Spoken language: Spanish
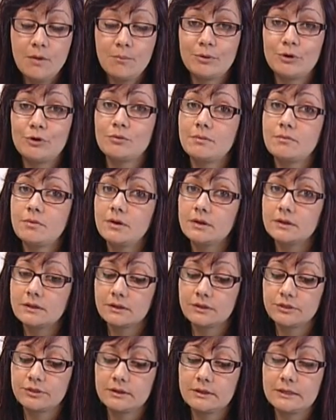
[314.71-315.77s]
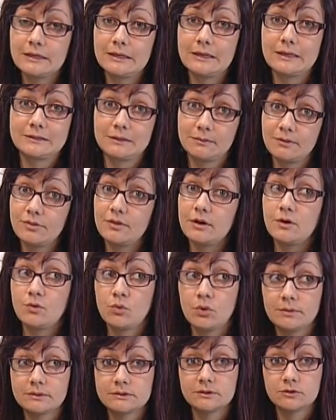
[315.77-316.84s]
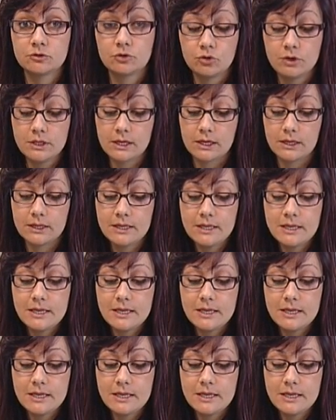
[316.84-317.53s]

pero lo vamos a hacer a través de las nuevas tecnologías.